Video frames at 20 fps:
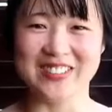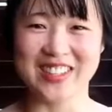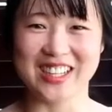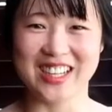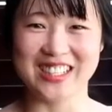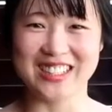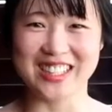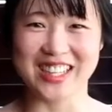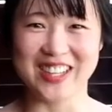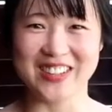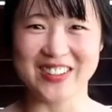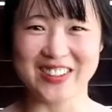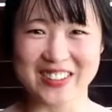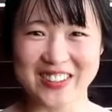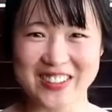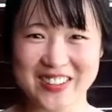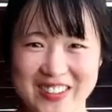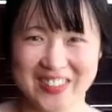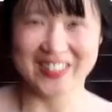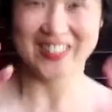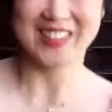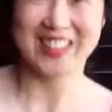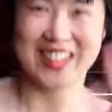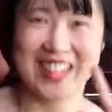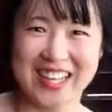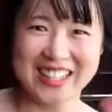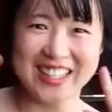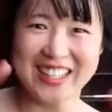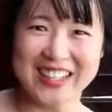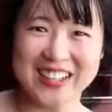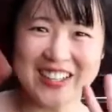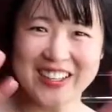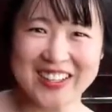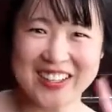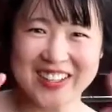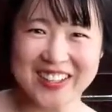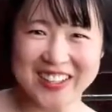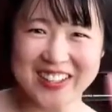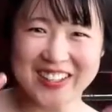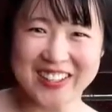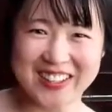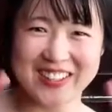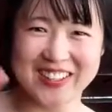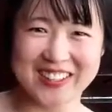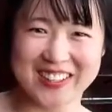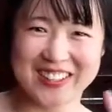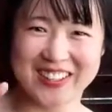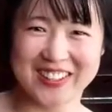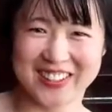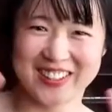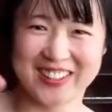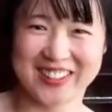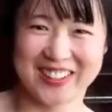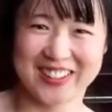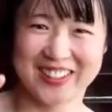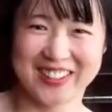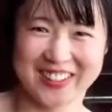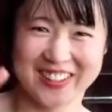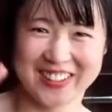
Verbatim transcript: 하세요. 안녕!